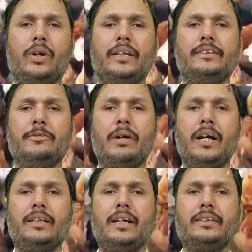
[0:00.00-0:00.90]
का
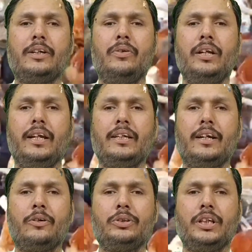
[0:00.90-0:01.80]
इस्तेमाल करते हुए लिंक
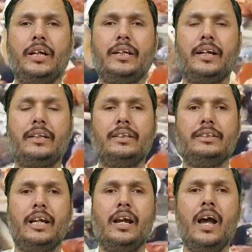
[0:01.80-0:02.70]
को शेयर कर
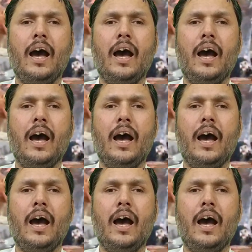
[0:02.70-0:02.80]
दीजिए